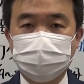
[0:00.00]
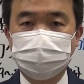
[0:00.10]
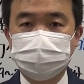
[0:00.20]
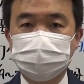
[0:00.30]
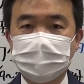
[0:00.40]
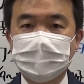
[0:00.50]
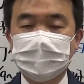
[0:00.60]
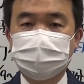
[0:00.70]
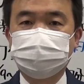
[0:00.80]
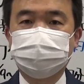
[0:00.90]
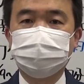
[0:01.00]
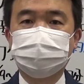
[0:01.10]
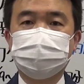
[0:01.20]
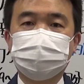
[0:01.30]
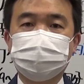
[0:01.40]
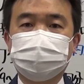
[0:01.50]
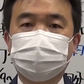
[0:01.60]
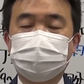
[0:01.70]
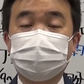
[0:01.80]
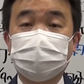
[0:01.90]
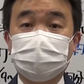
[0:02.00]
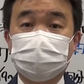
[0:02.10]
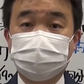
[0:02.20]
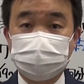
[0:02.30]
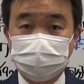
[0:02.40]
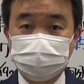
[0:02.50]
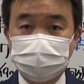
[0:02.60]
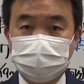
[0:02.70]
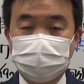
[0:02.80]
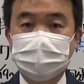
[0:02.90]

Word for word: という、そういう状況でございますか